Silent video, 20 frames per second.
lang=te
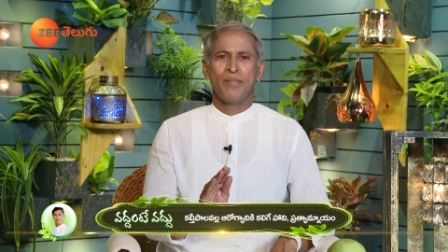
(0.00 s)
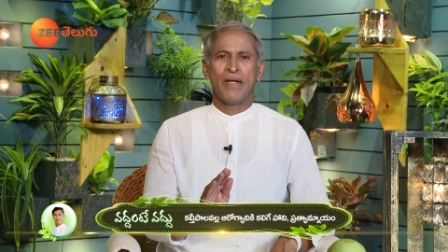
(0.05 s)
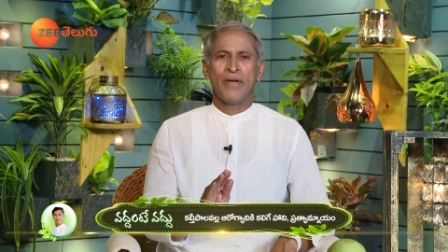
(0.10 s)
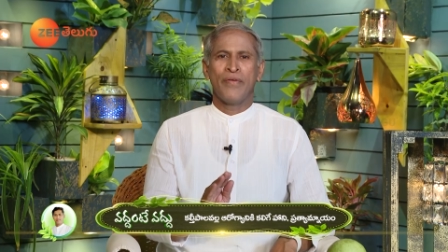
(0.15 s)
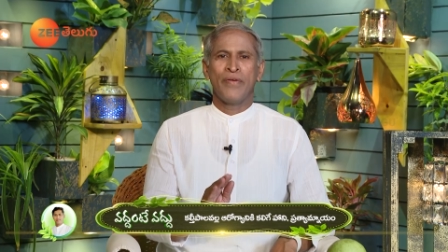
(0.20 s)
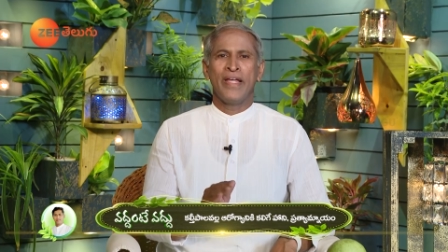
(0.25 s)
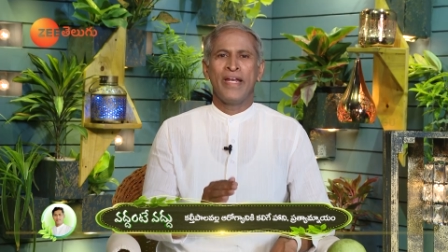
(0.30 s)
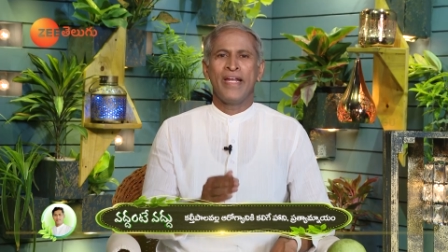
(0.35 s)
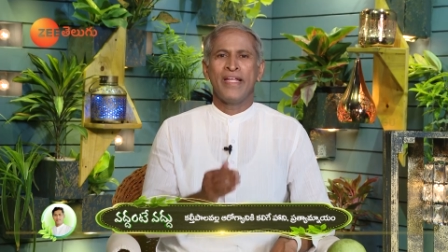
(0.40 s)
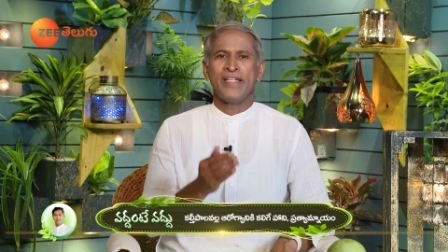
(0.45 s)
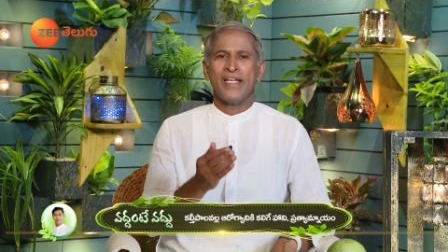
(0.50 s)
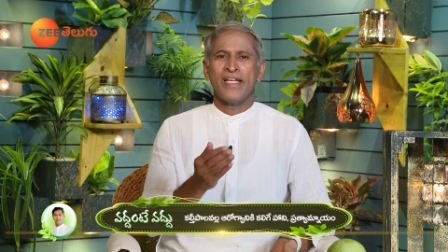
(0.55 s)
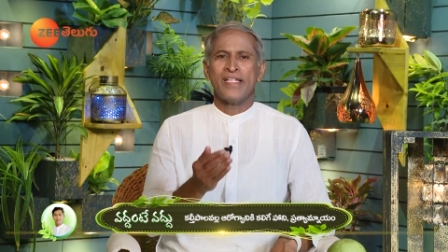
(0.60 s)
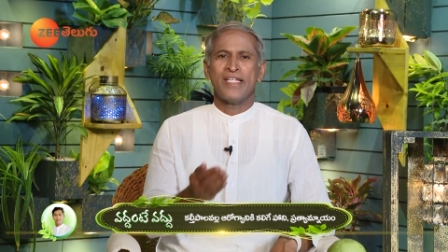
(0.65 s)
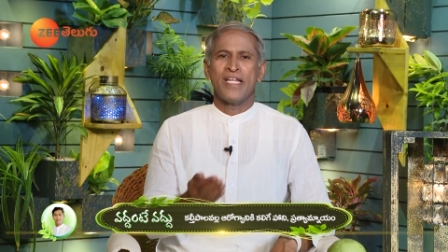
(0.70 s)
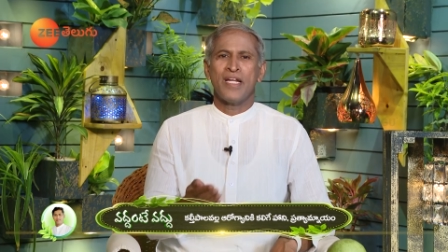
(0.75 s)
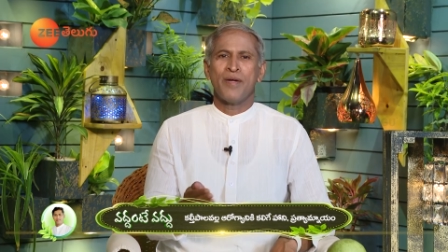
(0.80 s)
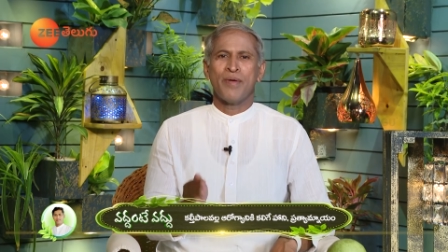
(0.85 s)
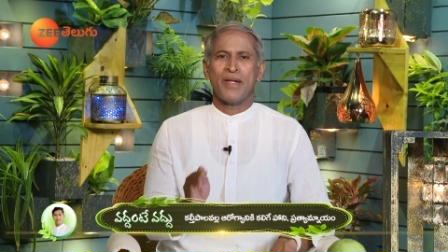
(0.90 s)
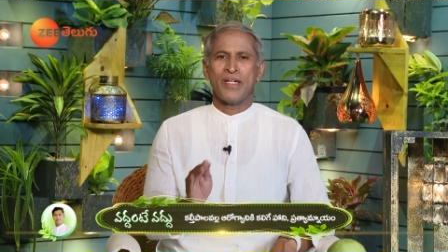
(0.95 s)
మనం ఎన్ని
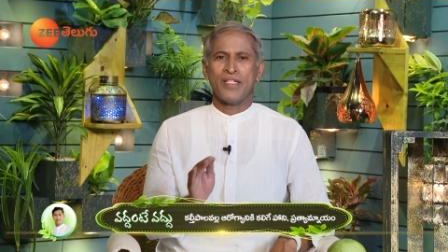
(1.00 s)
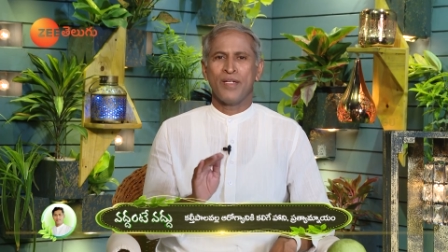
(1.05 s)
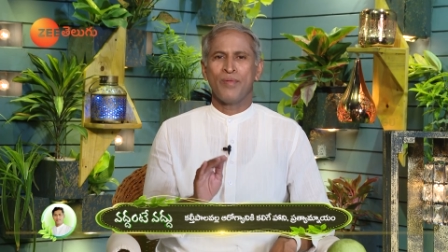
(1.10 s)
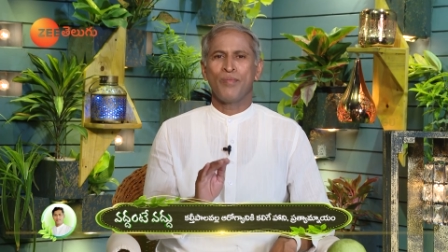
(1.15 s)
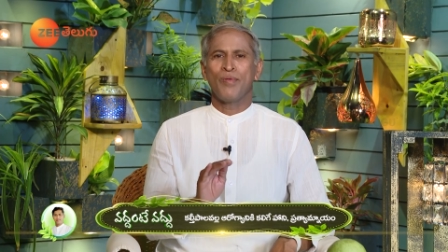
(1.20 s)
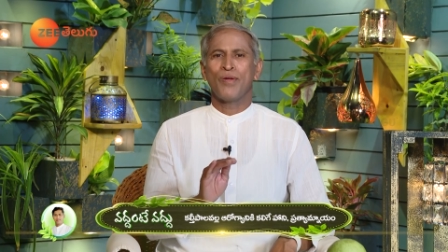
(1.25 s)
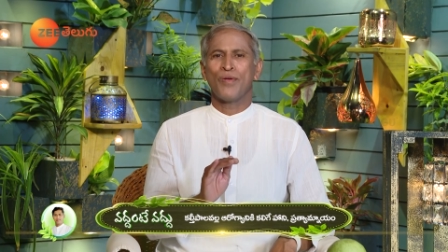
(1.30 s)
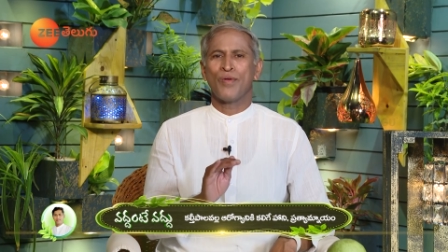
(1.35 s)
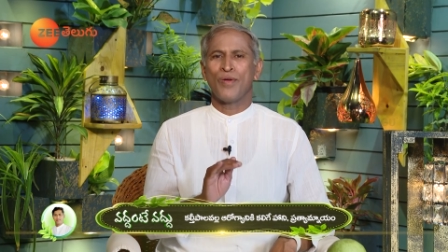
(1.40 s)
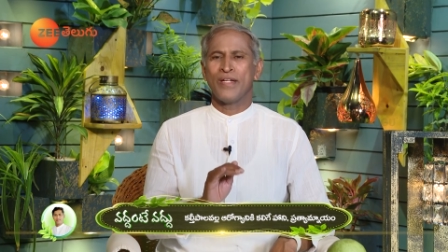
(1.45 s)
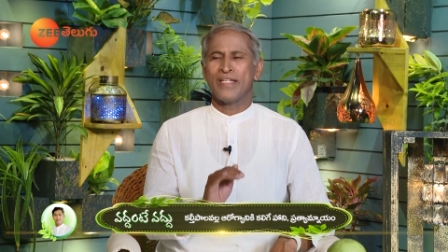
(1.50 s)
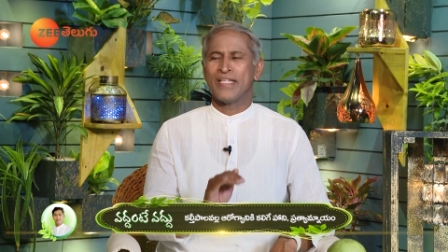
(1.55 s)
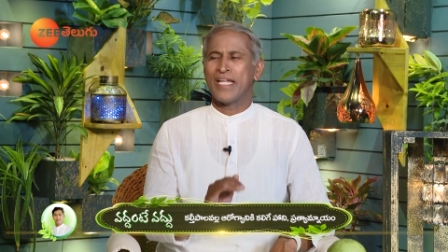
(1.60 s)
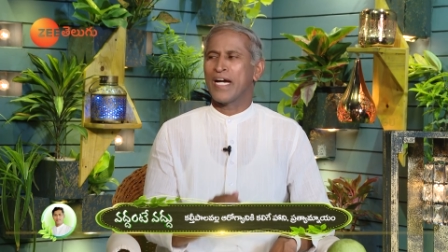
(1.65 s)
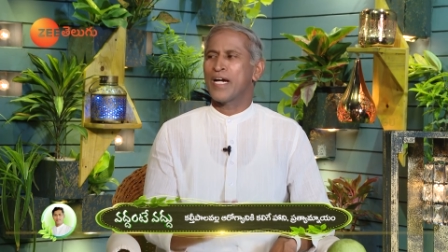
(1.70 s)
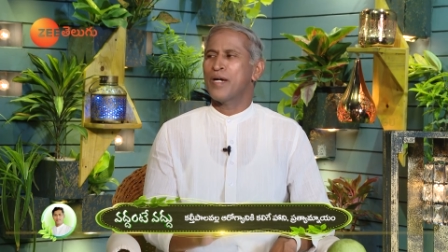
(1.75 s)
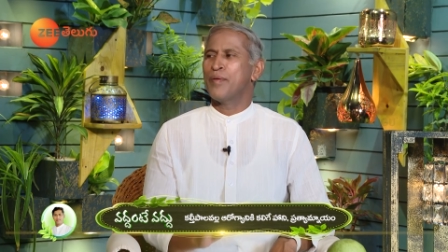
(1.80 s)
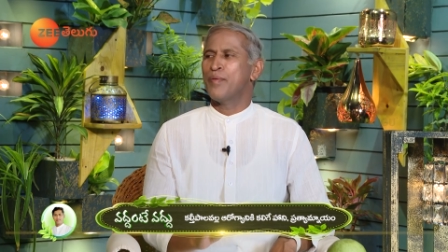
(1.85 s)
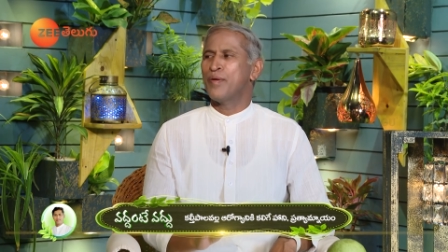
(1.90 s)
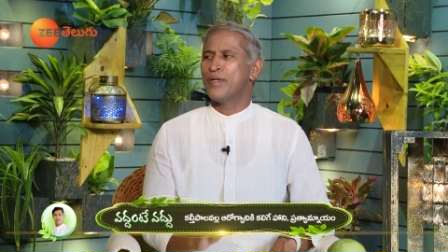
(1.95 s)
చేసినా మన జబ్బులు కొన్ని
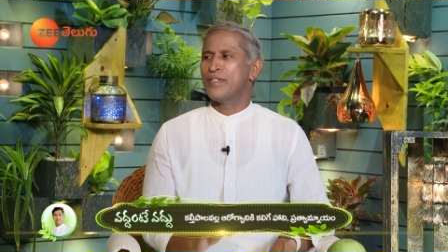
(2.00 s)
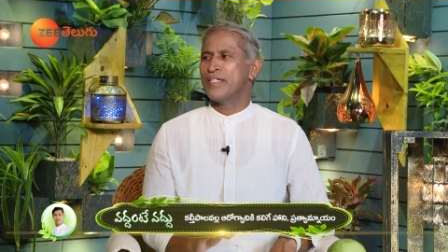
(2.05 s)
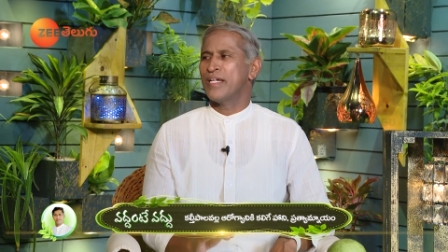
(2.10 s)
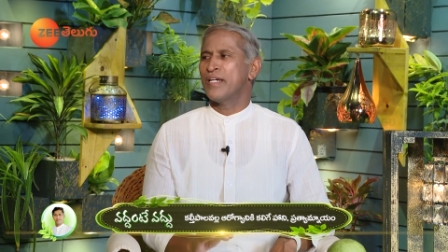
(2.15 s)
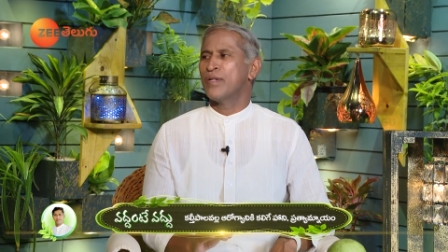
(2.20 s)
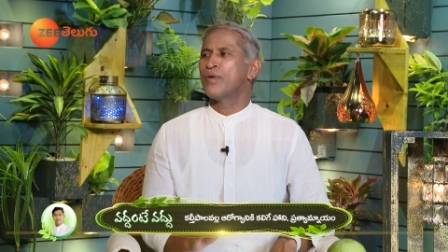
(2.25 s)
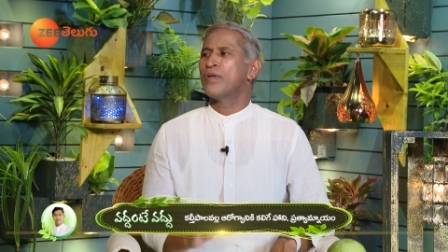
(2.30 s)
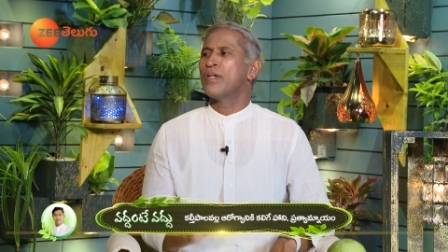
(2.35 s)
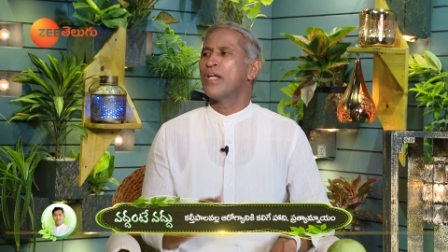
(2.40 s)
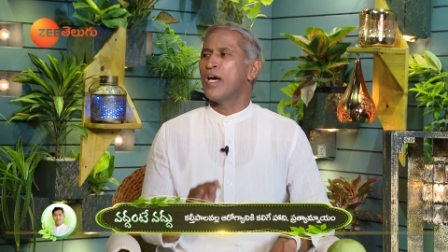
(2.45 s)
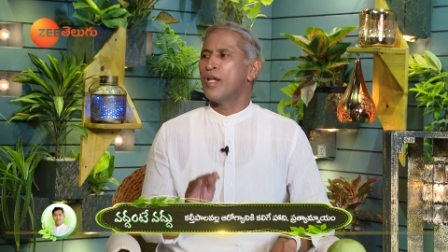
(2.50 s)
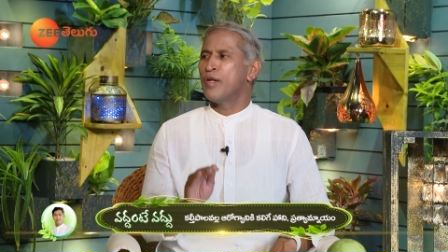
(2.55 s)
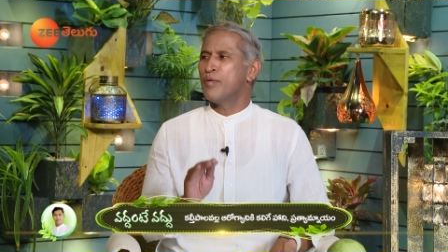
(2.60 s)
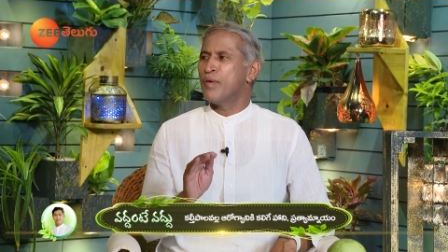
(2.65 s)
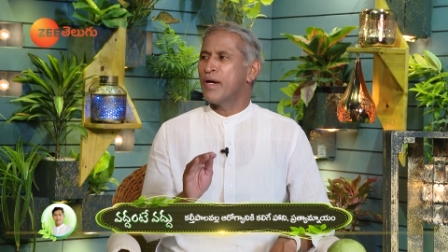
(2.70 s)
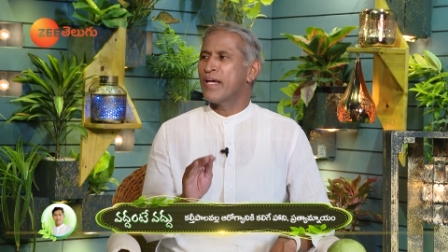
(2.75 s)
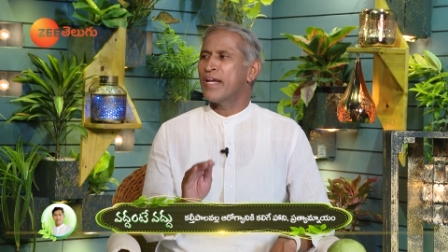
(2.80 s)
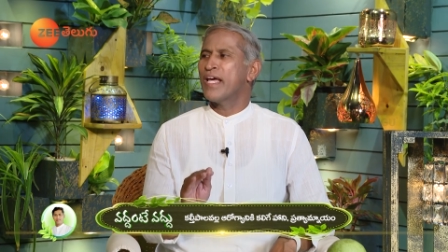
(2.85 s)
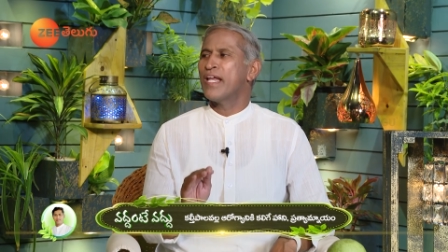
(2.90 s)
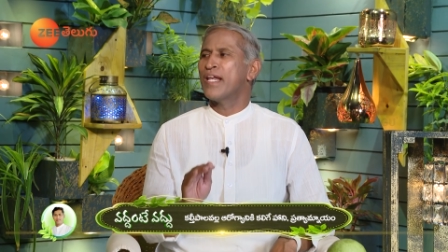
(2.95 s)
తగ్గపోయేసరికి కొన్ని
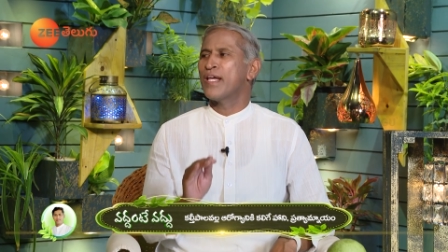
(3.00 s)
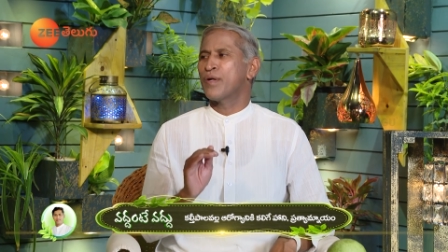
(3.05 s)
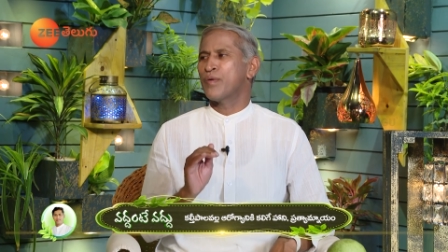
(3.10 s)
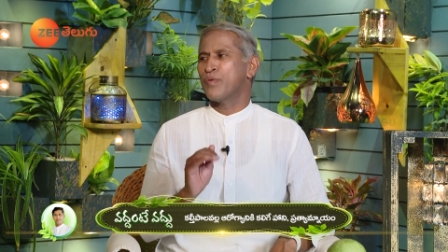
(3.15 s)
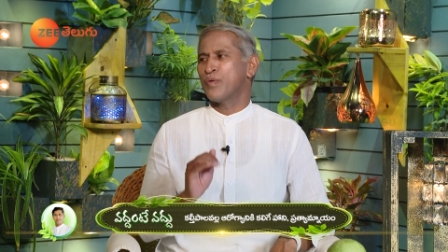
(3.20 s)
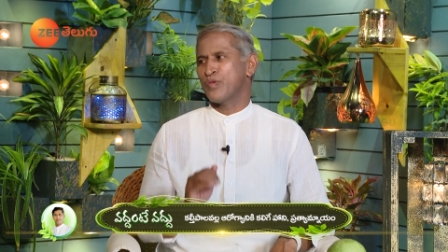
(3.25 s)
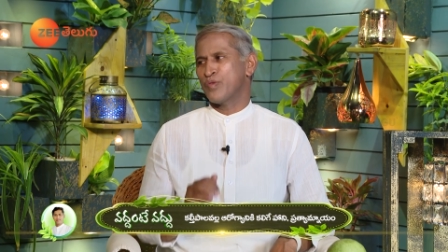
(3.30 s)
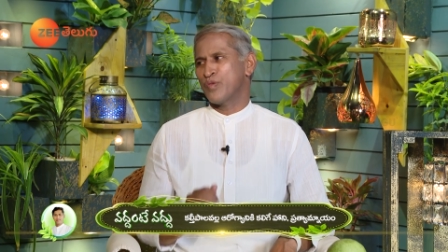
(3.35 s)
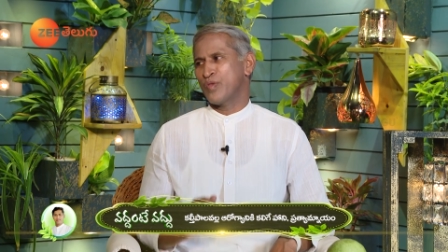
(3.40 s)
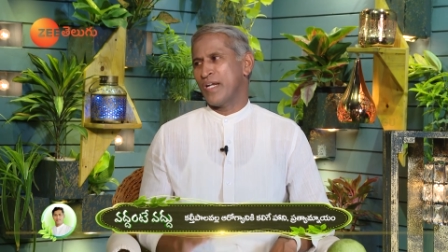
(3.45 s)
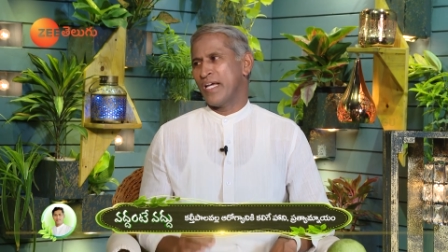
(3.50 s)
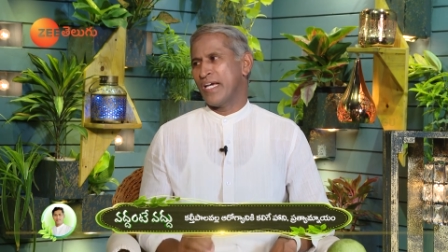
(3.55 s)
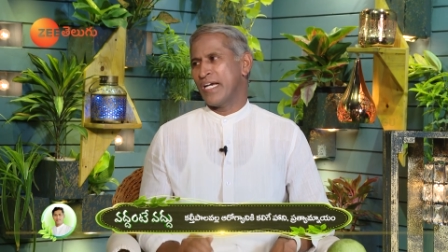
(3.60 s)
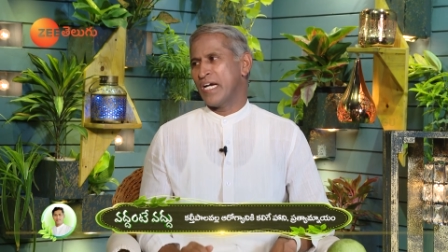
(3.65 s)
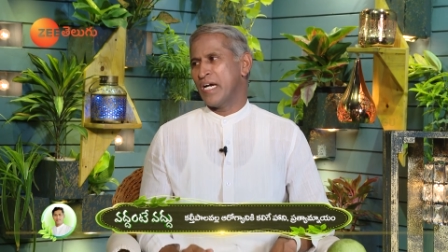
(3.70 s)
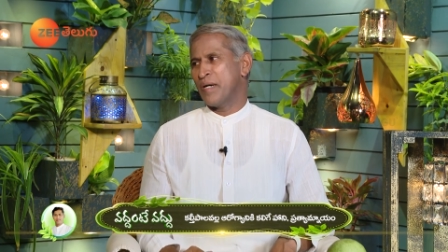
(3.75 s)
అనుమానాలు ఎక్కువ వస్తున్నాయి